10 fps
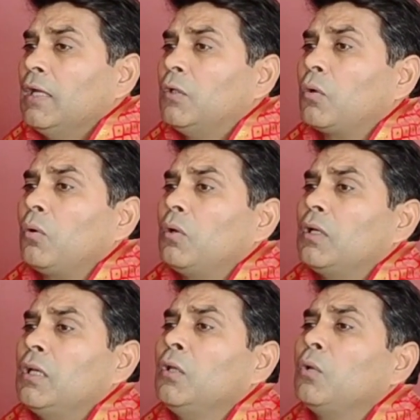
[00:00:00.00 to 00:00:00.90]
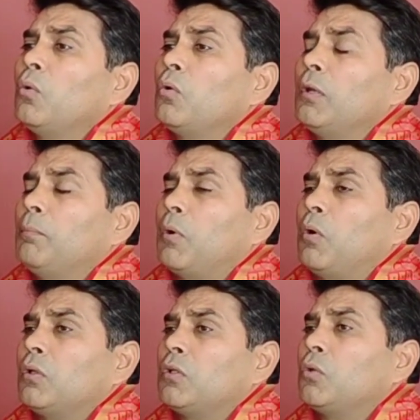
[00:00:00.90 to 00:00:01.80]
देखो इन लोगों ने
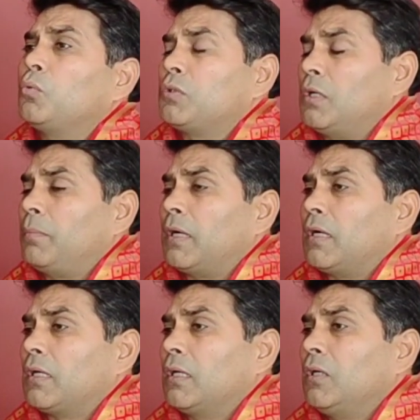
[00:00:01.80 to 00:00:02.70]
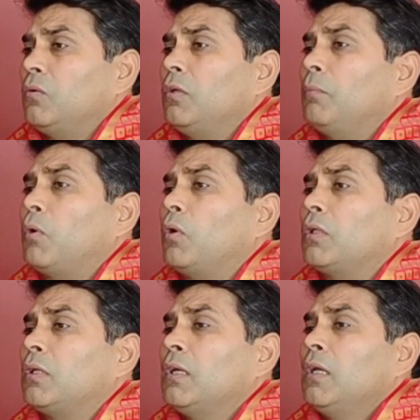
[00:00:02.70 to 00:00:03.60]
बहुत जो दूसरी पार्टियाँ हैं इन्होंने
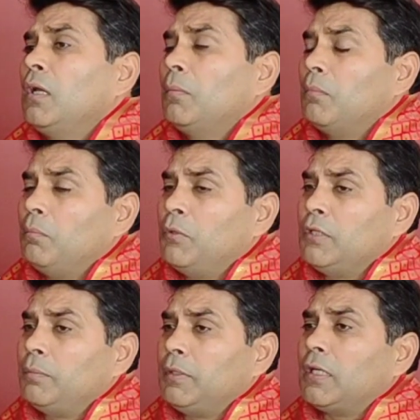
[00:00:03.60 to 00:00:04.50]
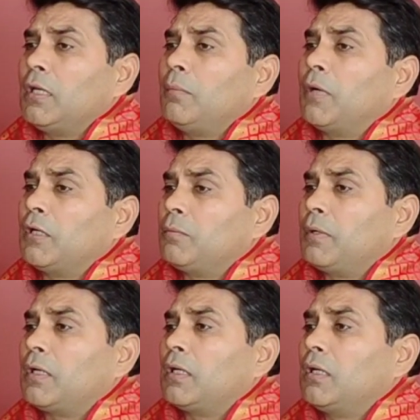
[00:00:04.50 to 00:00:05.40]
बहुत बीजेपी के
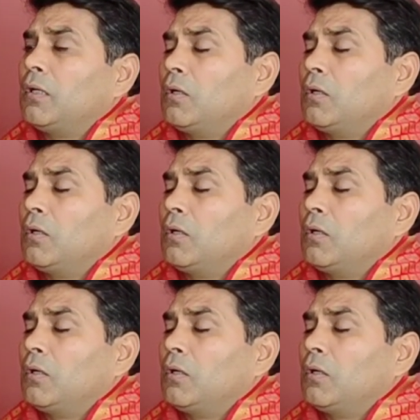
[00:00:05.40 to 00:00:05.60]
भाजपा के